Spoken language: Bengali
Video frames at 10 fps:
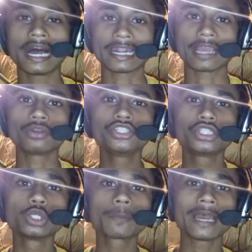আর এখন
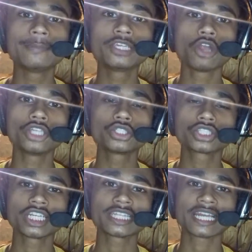জিওর ফাইভ জি লঞ্চ
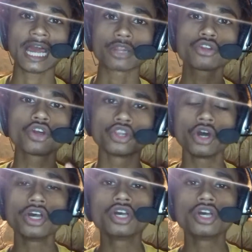হচ্ছে না তার কারণ হলো